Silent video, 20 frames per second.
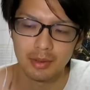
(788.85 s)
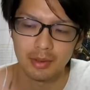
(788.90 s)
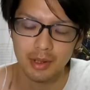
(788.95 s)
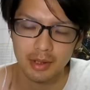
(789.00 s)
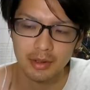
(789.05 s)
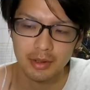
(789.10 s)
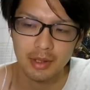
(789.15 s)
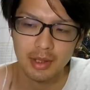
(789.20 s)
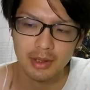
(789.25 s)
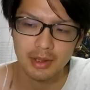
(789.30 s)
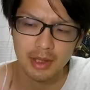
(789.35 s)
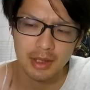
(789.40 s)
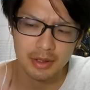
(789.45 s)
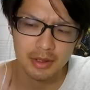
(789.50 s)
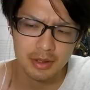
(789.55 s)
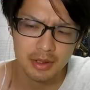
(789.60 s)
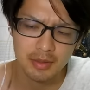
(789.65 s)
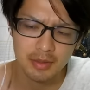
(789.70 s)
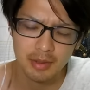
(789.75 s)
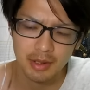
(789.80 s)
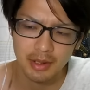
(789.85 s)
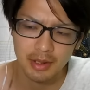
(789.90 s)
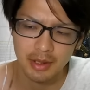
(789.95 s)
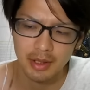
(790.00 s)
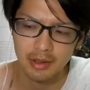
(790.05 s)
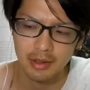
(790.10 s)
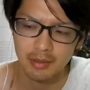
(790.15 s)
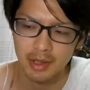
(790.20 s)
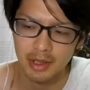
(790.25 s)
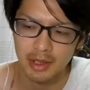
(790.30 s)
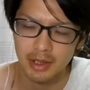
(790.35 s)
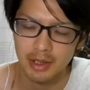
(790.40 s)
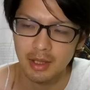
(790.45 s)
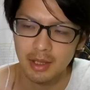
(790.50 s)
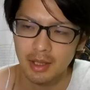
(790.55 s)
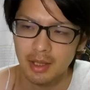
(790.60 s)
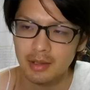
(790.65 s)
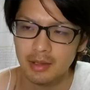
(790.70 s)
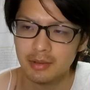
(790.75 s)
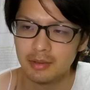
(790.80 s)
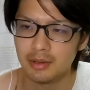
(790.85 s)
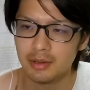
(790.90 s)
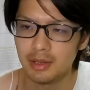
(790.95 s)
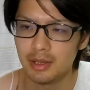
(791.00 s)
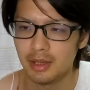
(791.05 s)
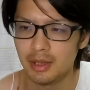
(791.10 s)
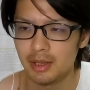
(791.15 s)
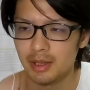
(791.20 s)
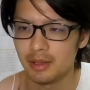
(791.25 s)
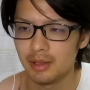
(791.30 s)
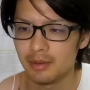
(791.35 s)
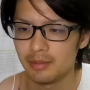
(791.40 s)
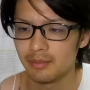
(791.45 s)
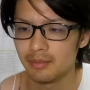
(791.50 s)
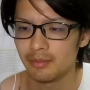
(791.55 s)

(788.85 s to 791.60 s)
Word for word: で、9月30日まで結構まあ期間あるんで、